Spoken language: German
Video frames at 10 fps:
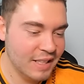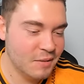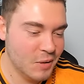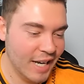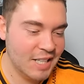die
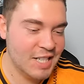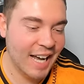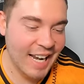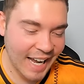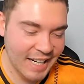Reaction
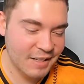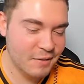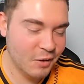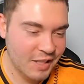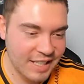
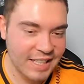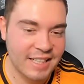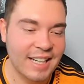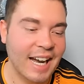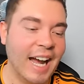alleine von
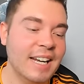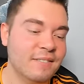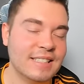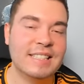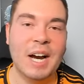dir
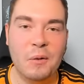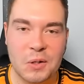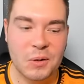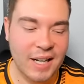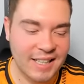rein, was die
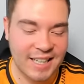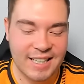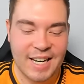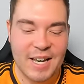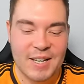Audio
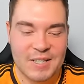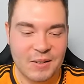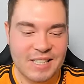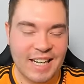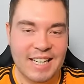angeht,
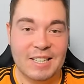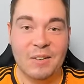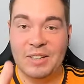sollte reichen.